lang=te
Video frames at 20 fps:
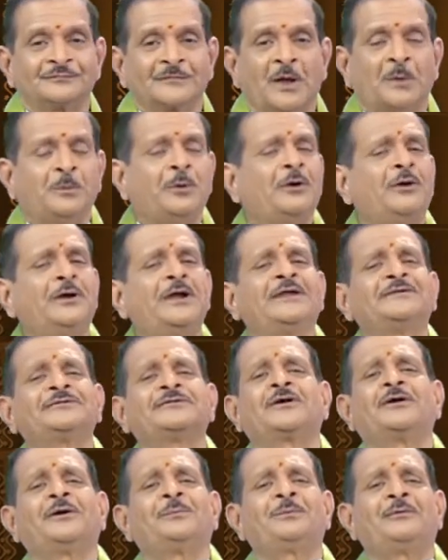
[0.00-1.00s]
అబో
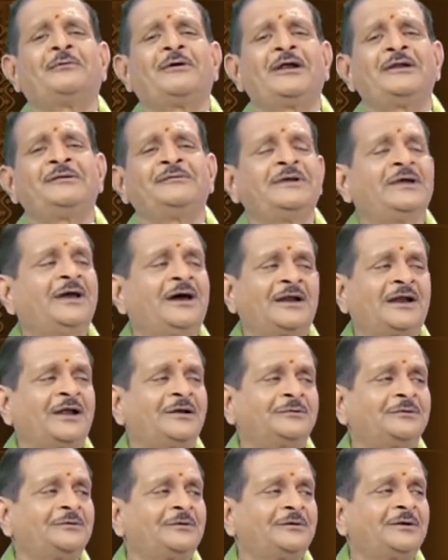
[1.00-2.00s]
ఎంత గొప్పవాడివి అని
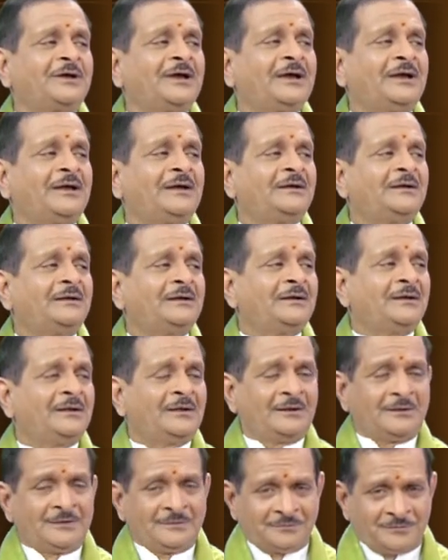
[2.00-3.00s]
అనుకోరుగా
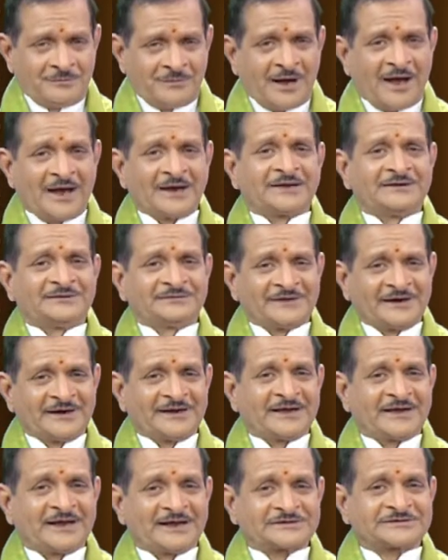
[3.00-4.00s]

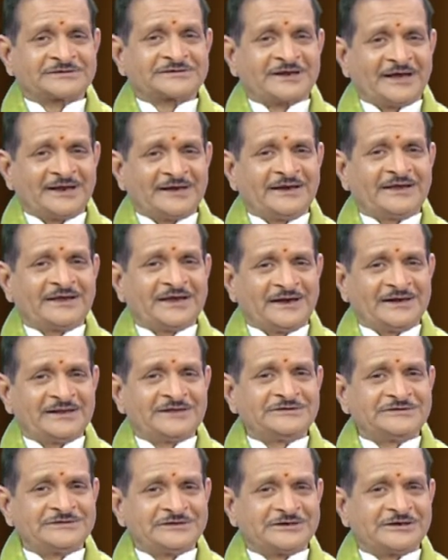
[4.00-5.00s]
మాకింతటి కష్టాన్ని
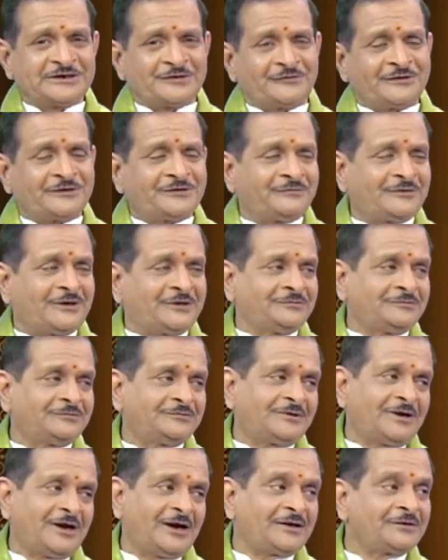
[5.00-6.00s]
కలిగించినటువంటి వాడు
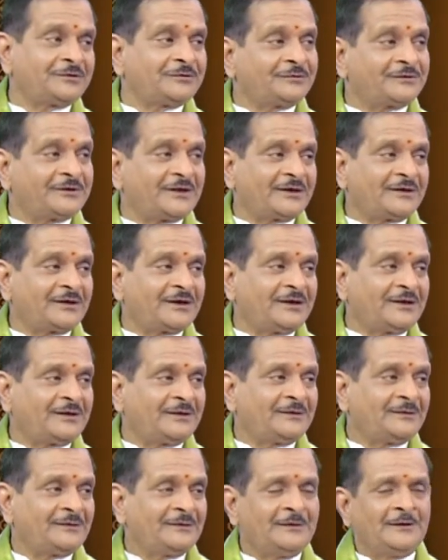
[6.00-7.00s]
అనుకుంటారుగా
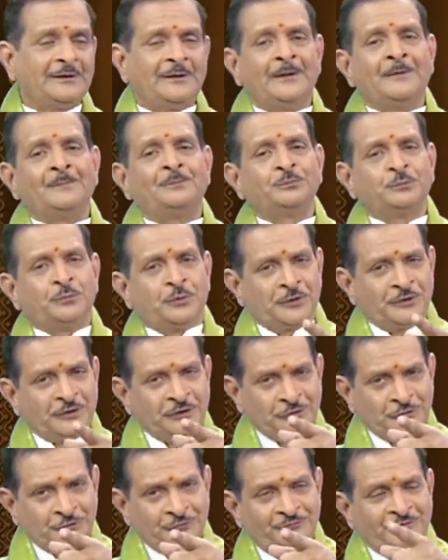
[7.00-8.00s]
పోనీ
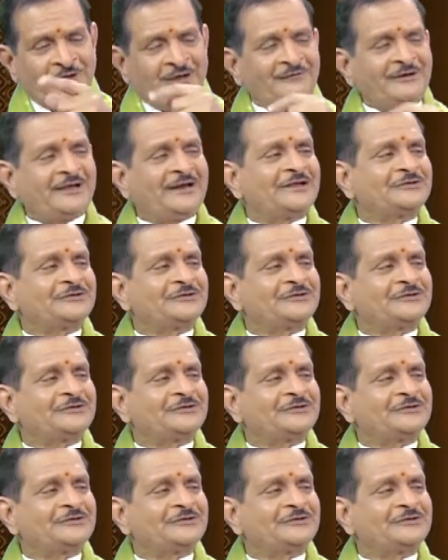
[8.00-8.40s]
నువ్వేమైనా